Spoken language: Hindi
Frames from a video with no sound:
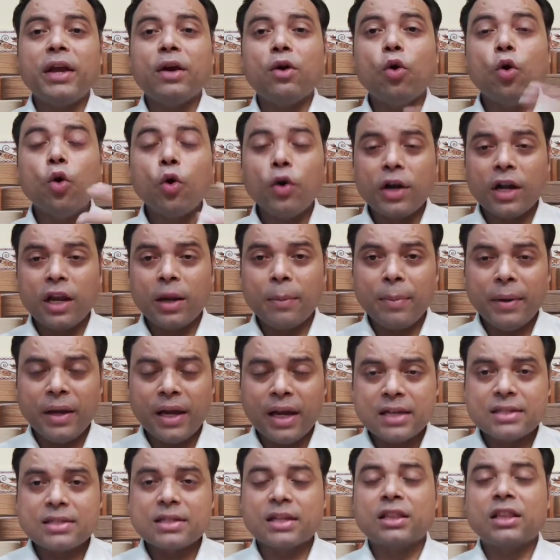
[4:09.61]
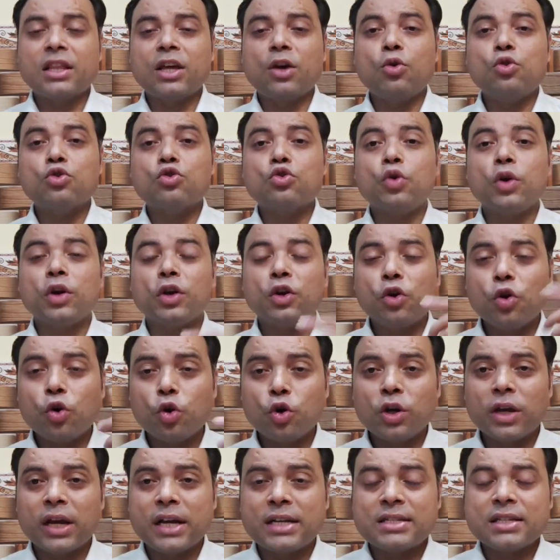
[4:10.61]
एक ओटीपी कह सकते हैं उसको एक
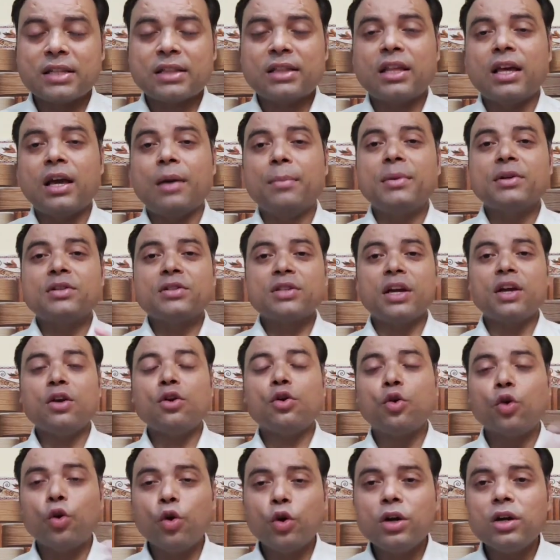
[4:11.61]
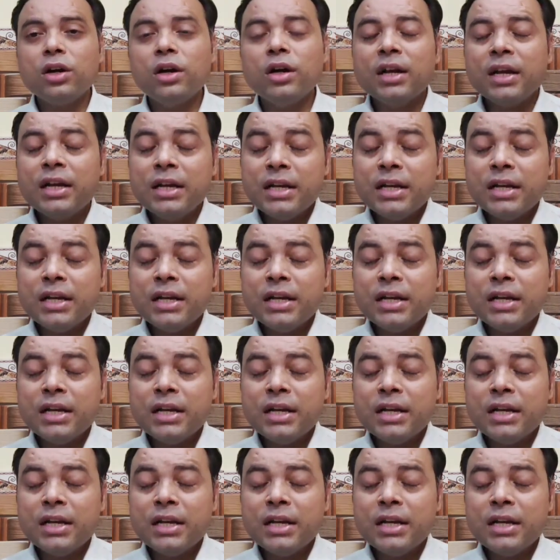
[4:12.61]
कोड कह सकते हैं हमेशा एक कोड